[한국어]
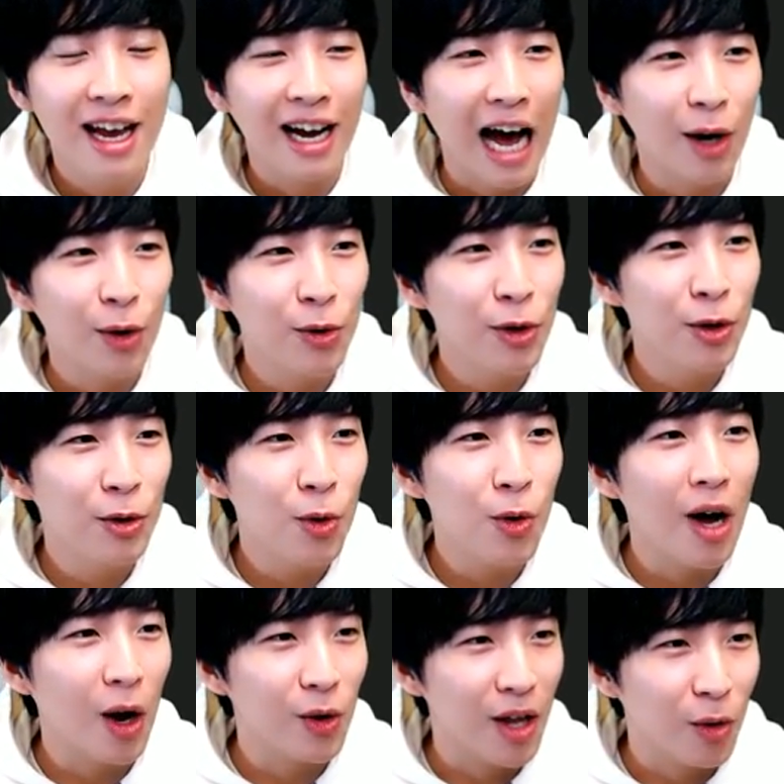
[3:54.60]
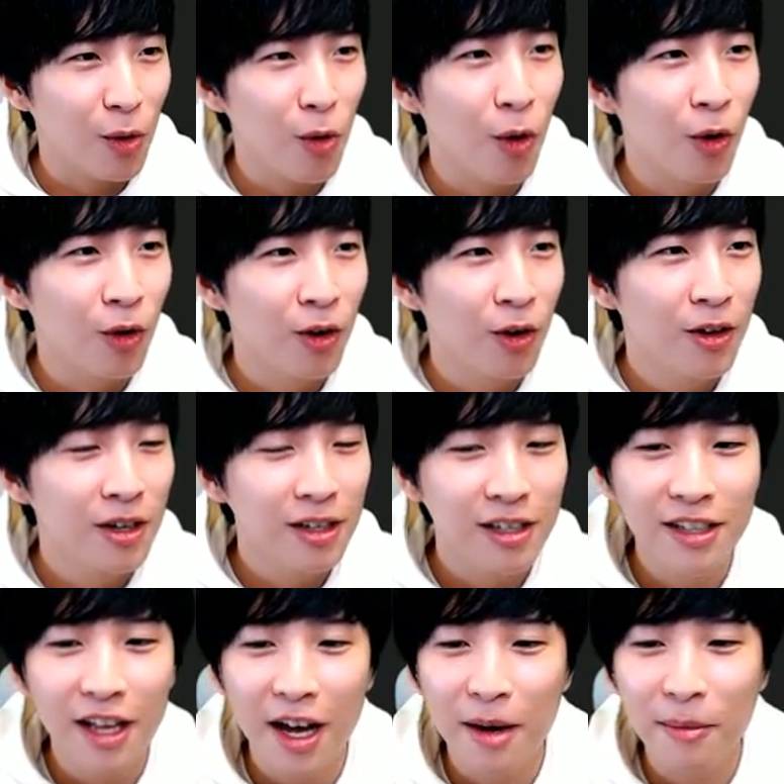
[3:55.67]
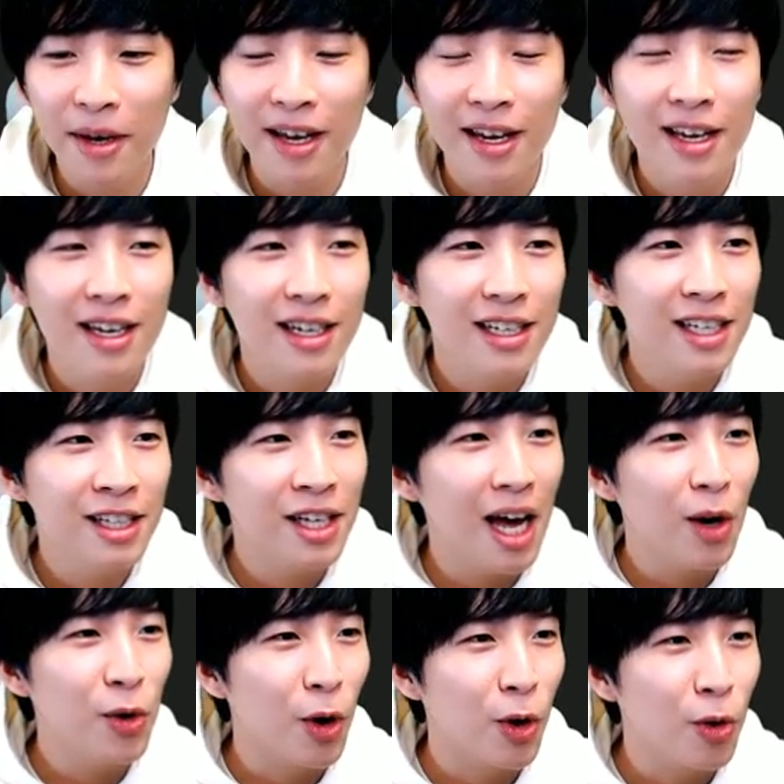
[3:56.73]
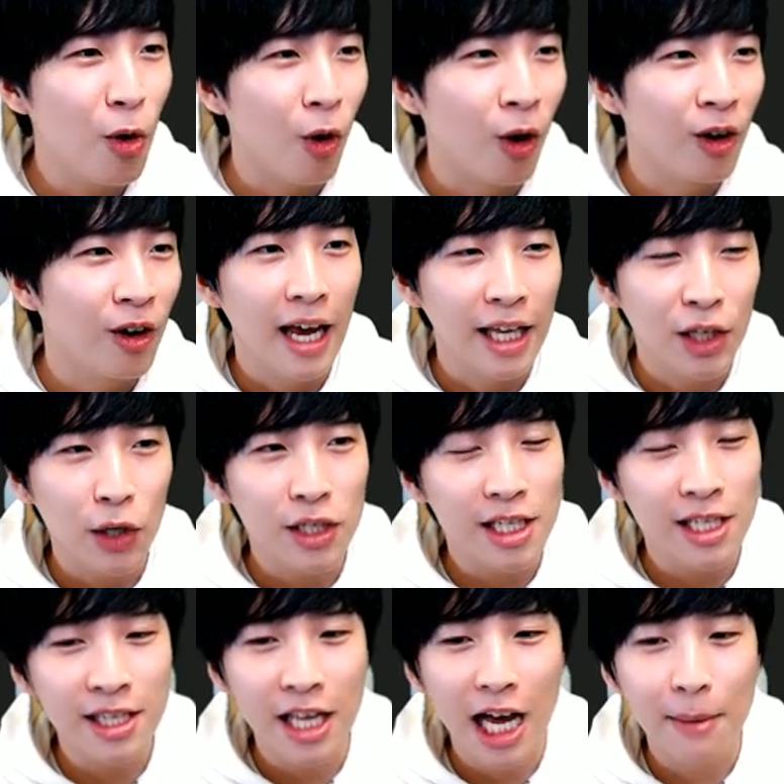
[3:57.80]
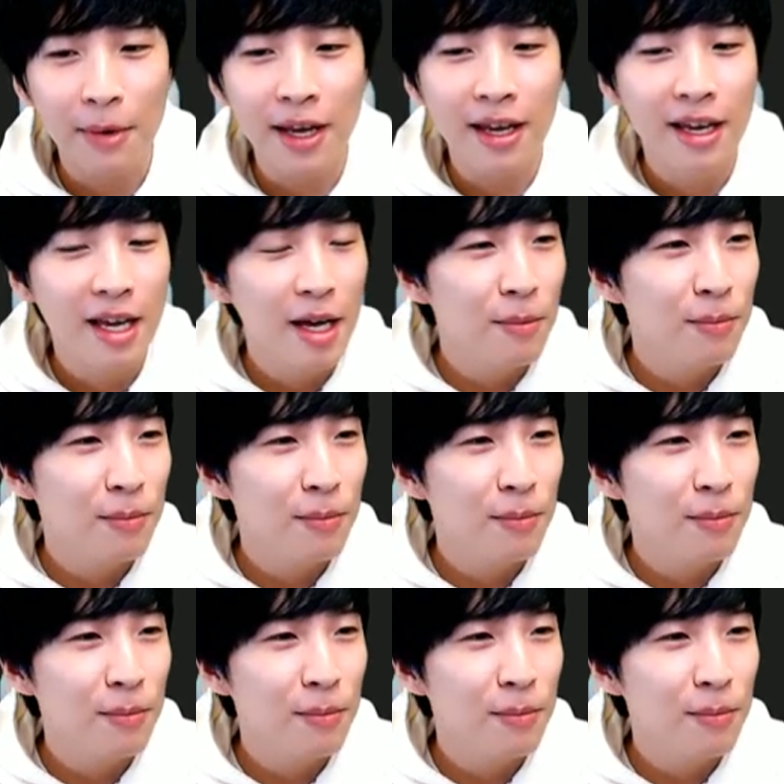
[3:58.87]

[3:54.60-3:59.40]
가로 열고 가로 닫고 그 다음에 큰 가로 열고 엔터 치신 다음에